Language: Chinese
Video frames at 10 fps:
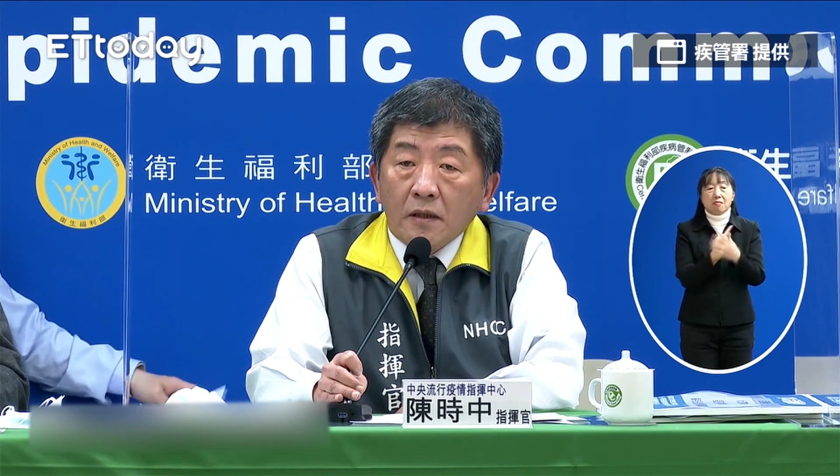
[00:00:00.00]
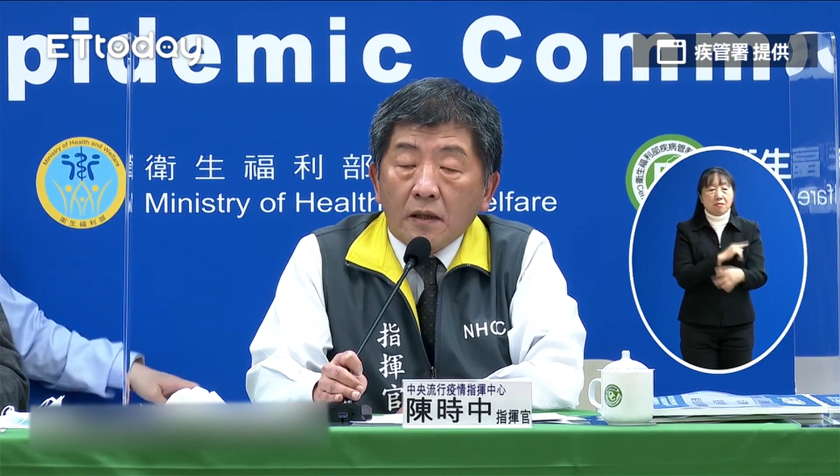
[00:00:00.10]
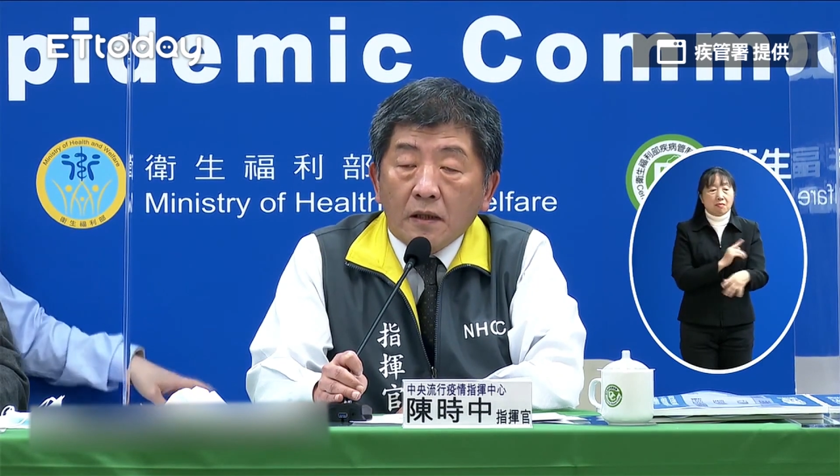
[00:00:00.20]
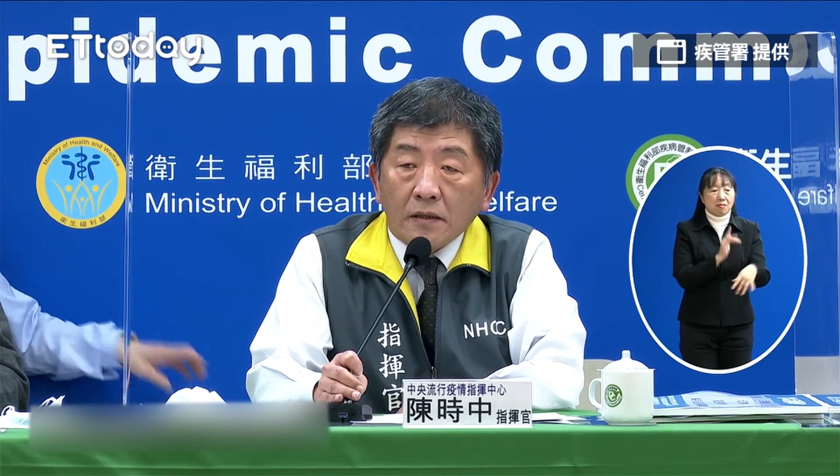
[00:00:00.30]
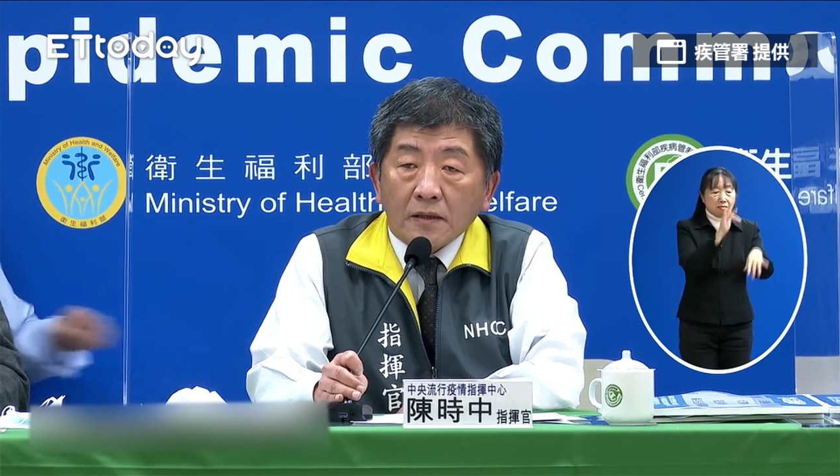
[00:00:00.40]

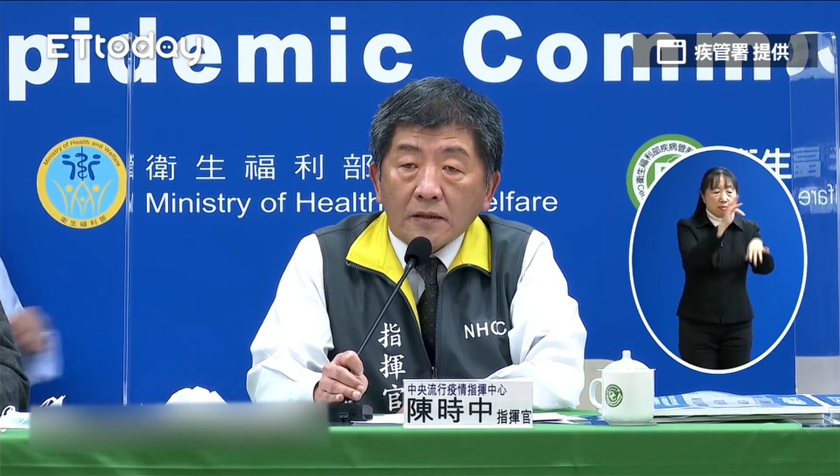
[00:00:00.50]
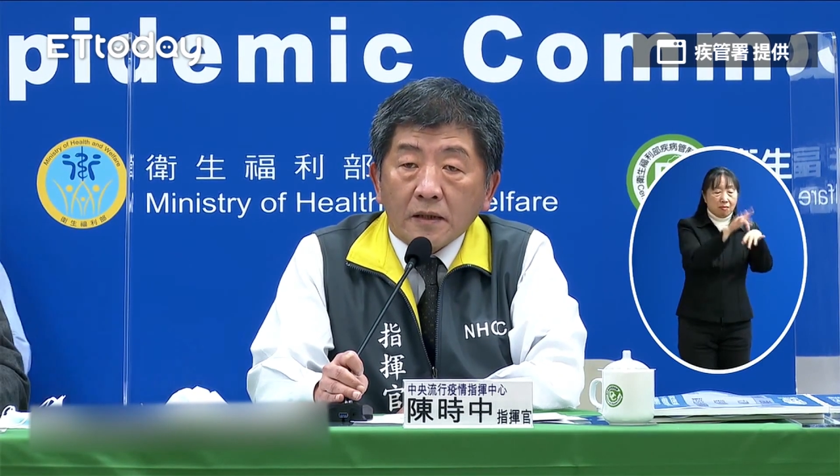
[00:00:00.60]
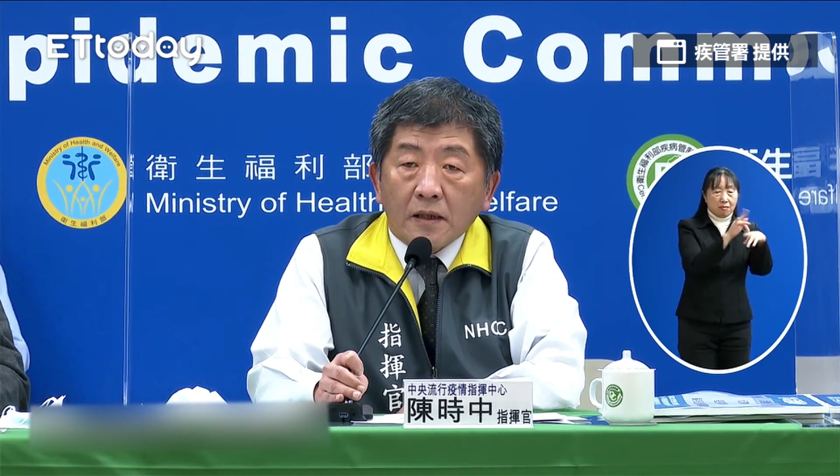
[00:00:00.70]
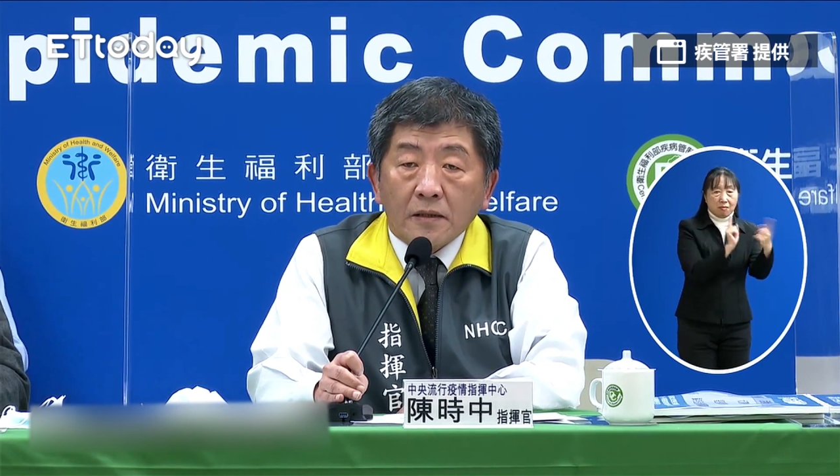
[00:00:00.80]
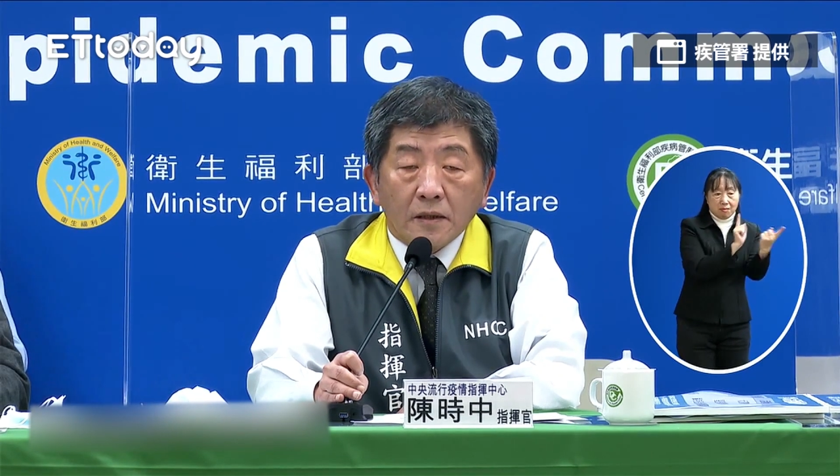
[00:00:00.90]
好，他是
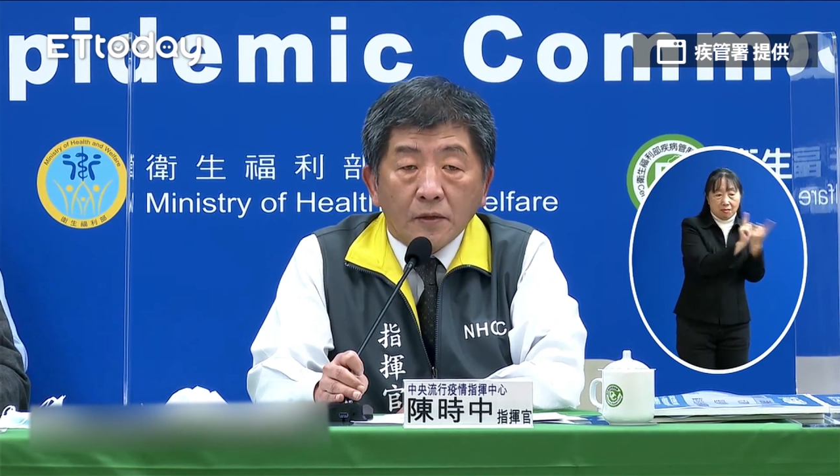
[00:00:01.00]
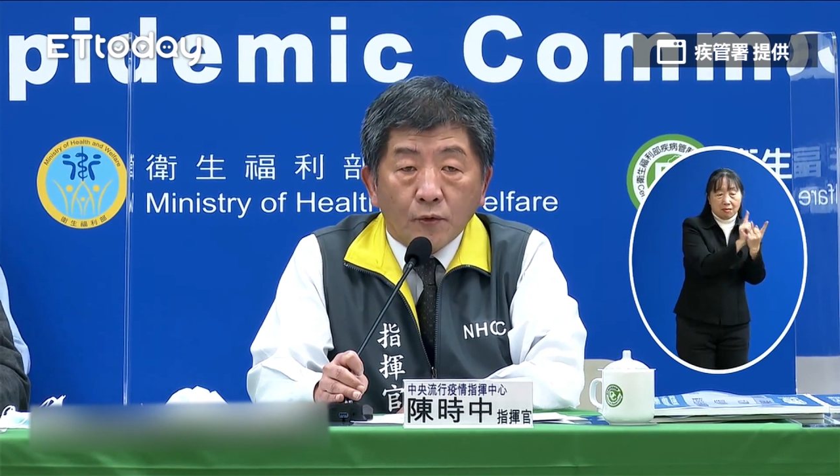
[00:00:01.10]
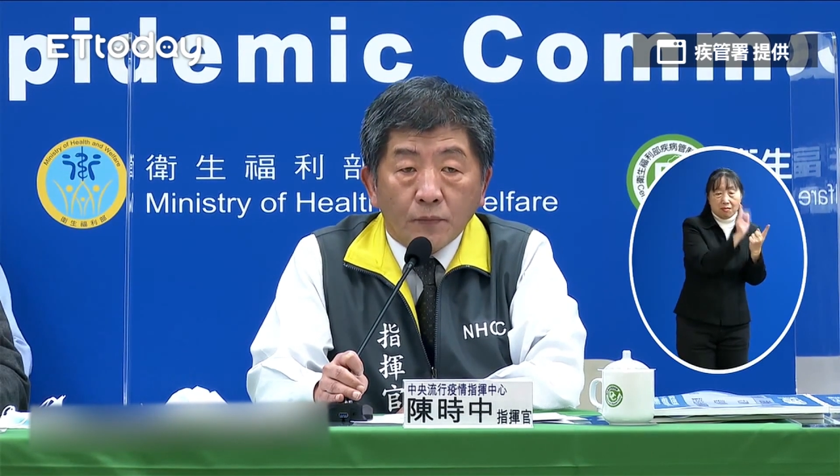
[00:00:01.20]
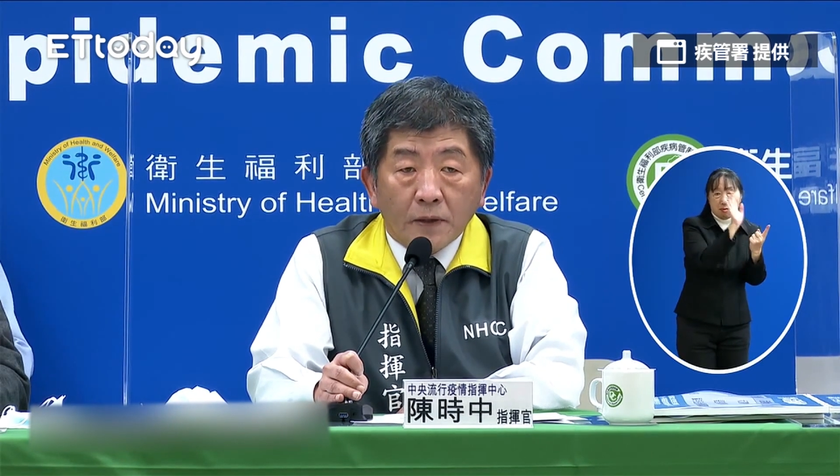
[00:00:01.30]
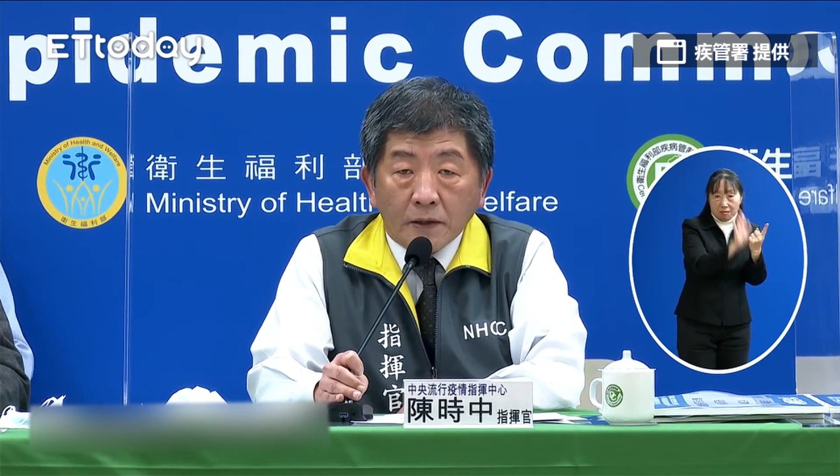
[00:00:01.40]
他的
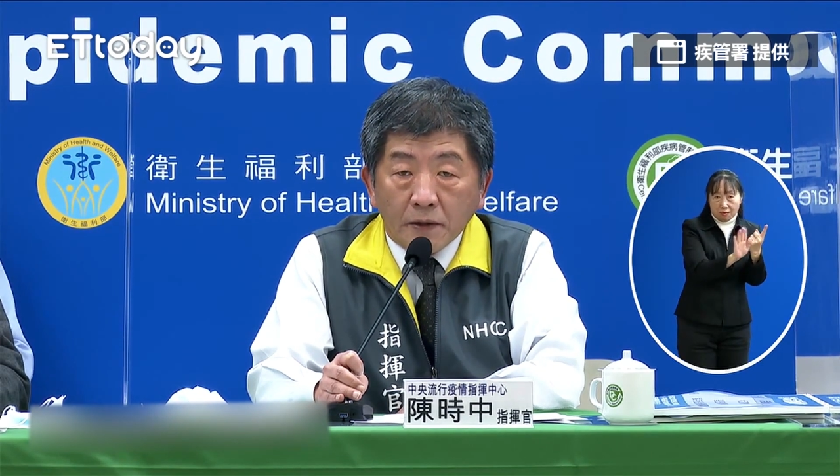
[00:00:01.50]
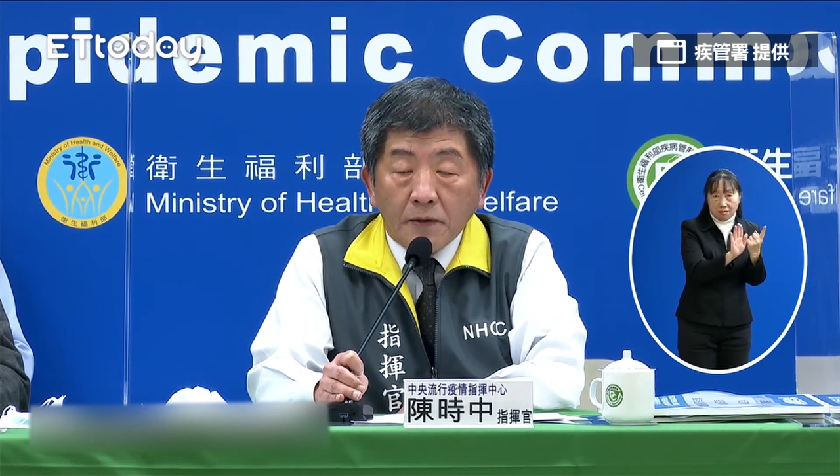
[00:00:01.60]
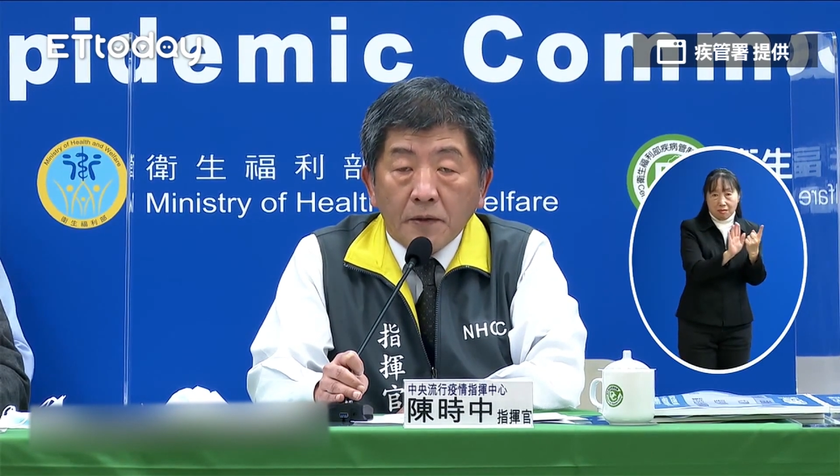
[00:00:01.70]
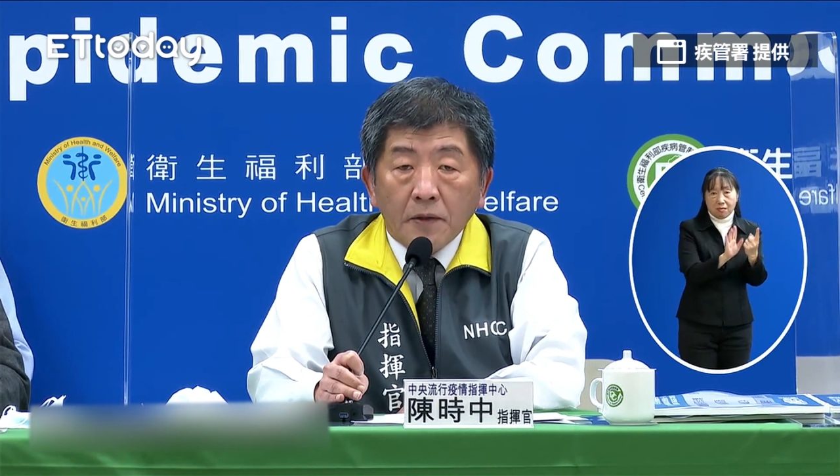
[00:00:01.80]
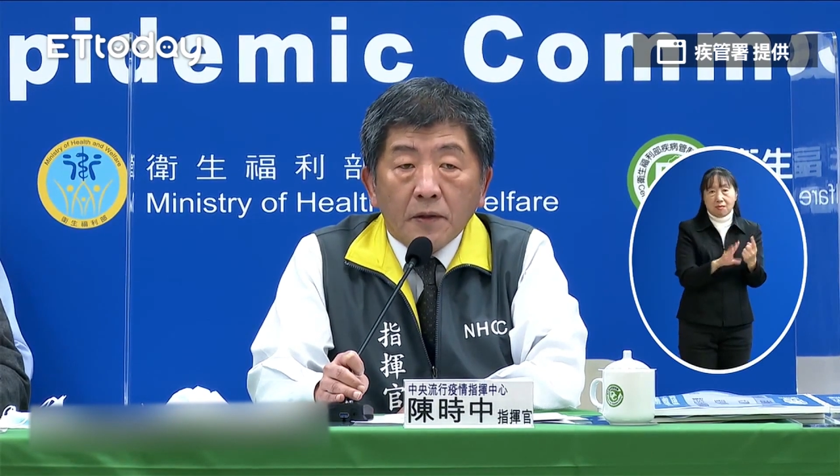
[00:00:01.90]
女朋友